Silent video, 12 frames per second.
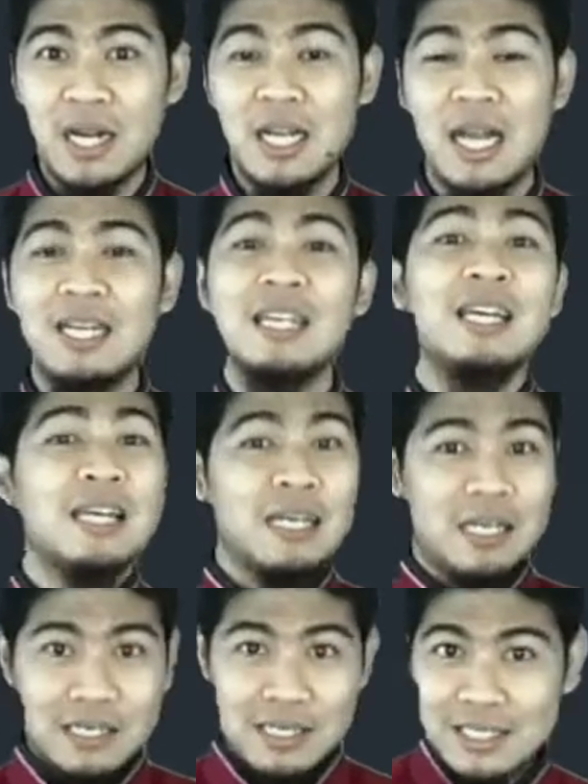dengan
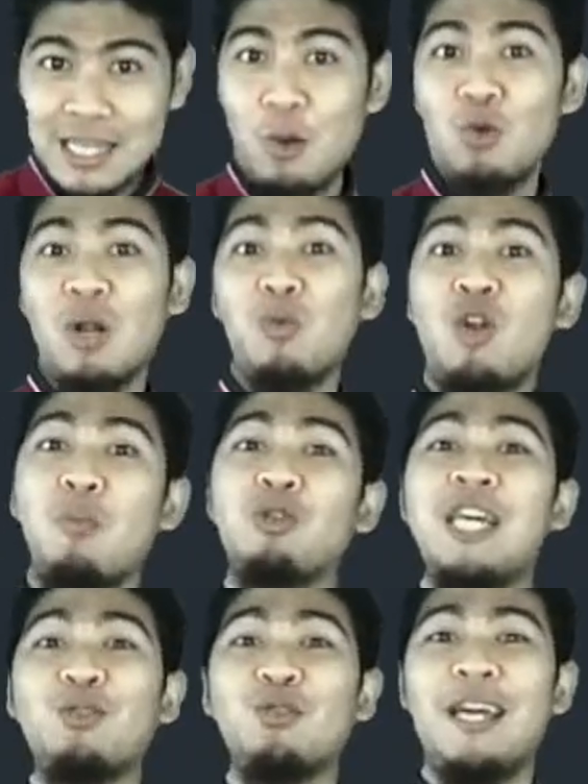tahun 2021
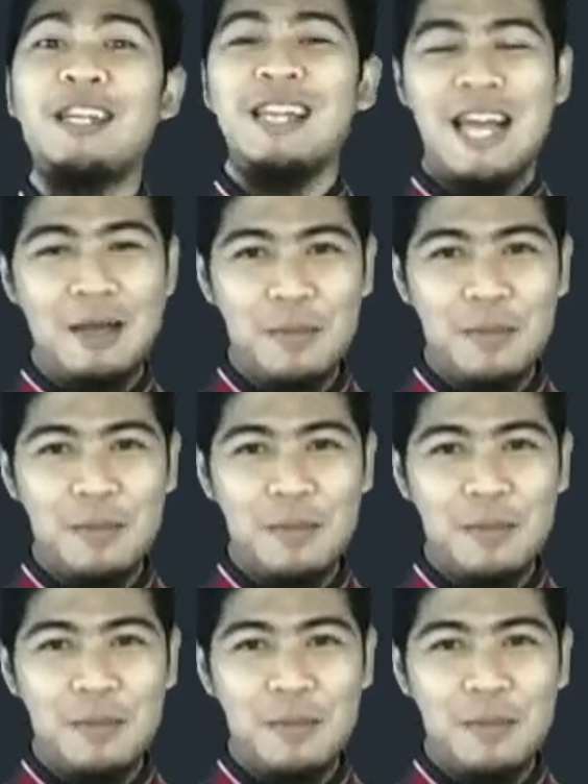kan nah,